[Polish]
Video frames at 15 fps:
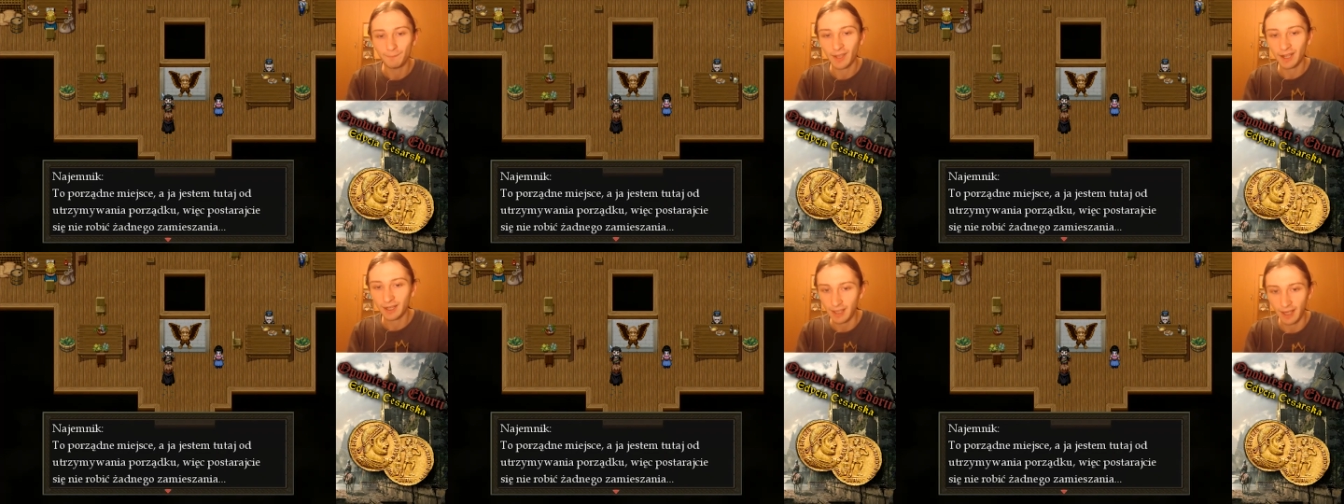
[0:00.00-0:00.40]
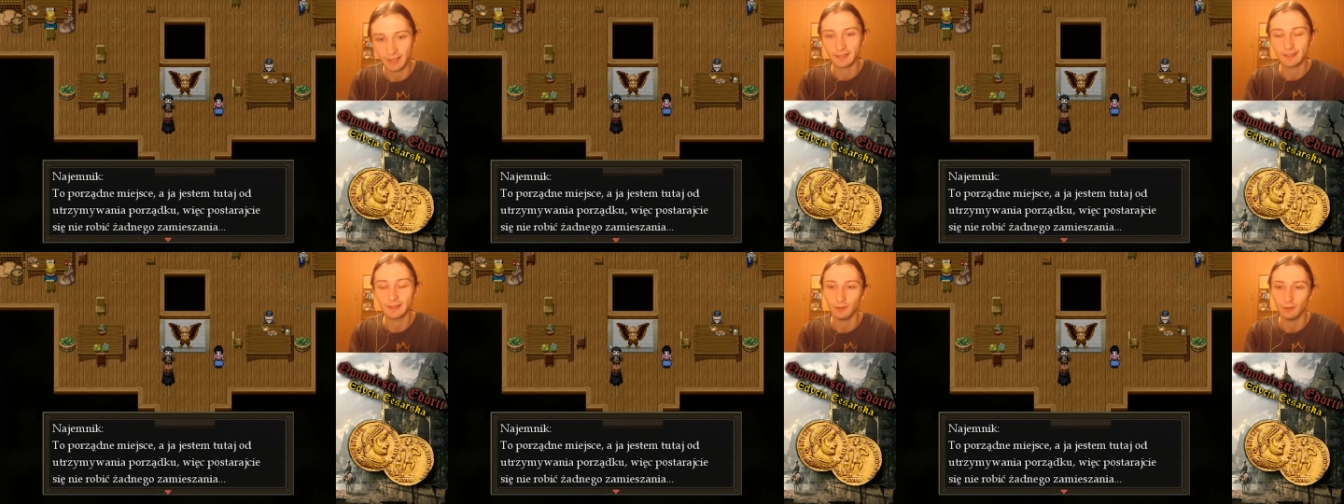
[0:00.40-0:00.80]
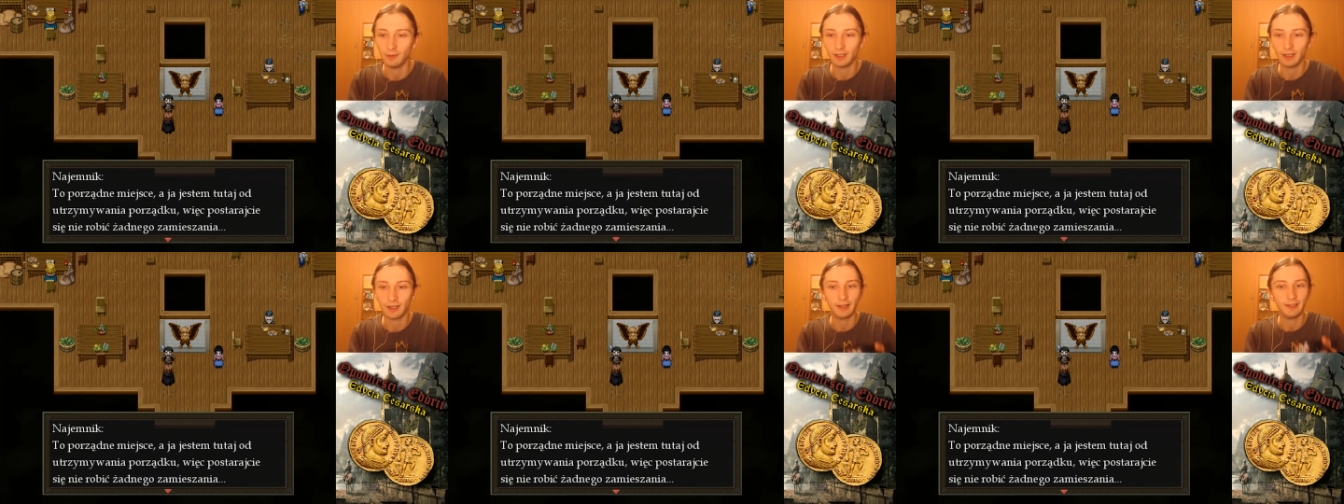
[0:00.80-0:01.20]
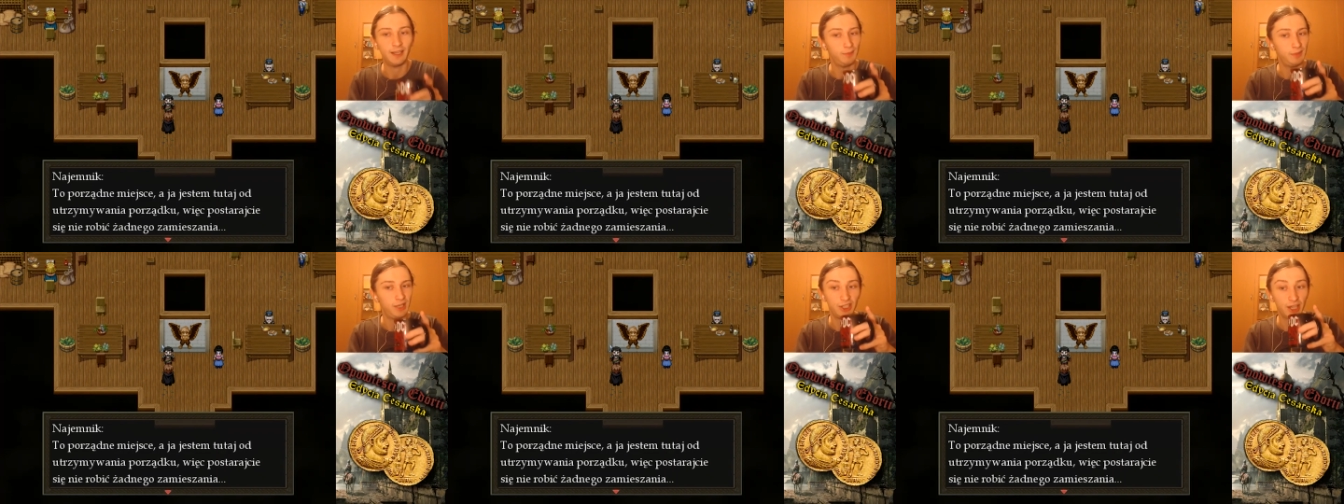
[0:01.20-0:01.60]
Tak jest, to taka
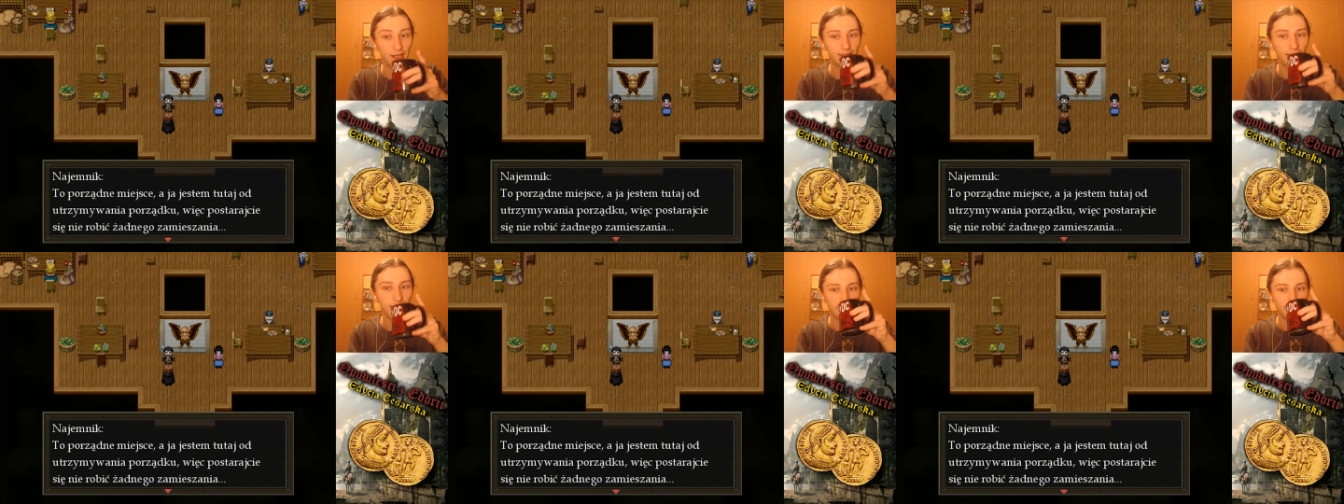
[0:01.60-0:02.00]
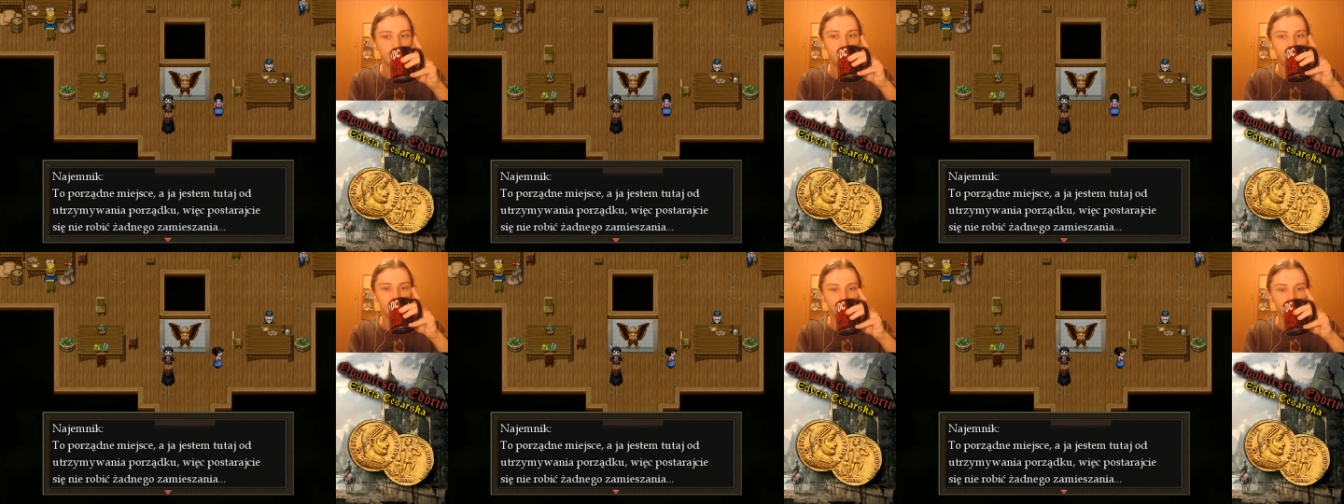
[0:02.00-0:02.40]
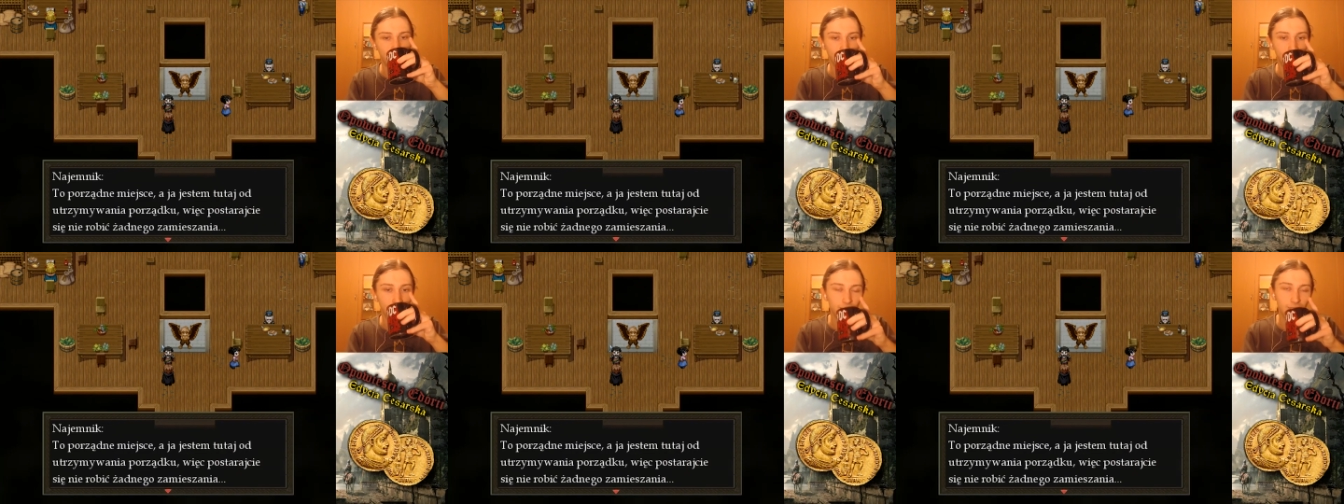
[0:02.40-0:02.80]
nie miedziana, ale drewniana.